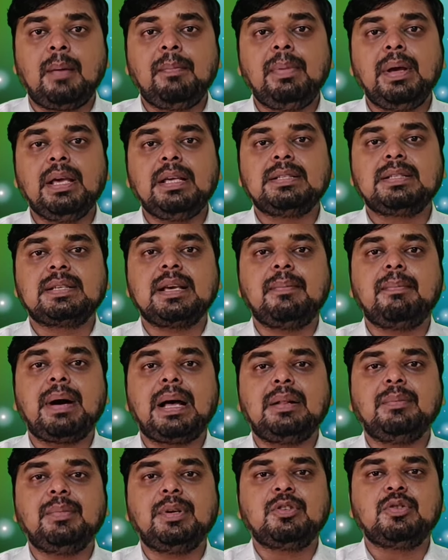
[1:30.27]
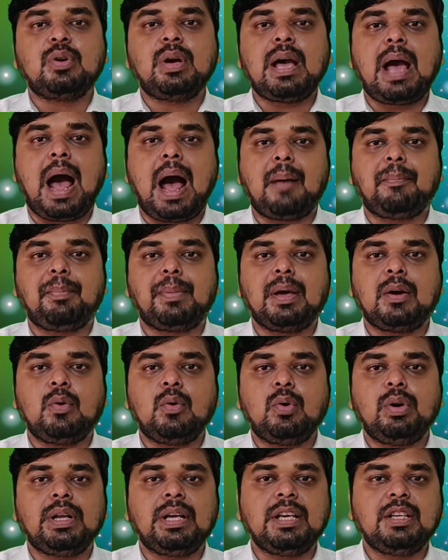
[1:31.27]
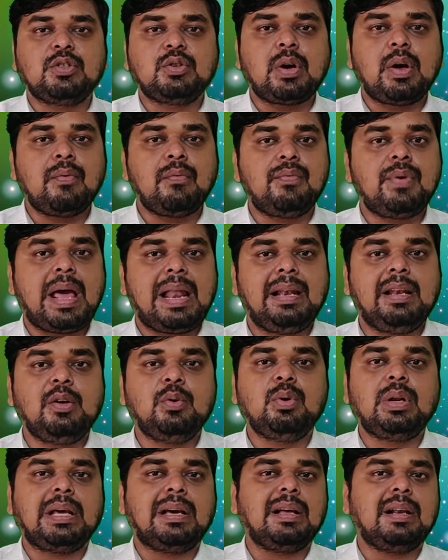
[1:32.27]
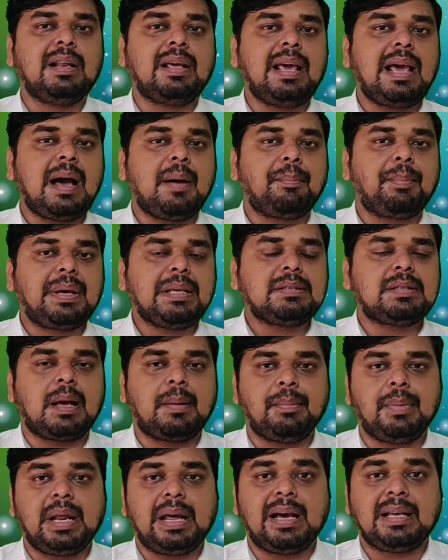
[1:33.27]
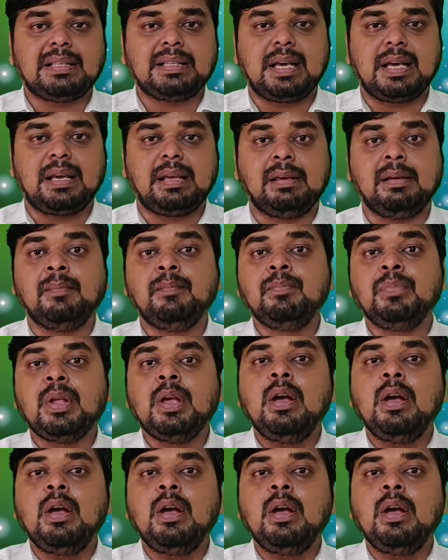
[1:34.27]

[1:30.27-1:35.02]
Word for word: अब इसके बाद में जो है आपके गोल्ड की जो है वैल्यू निकल के आपके सामने आ जाएगी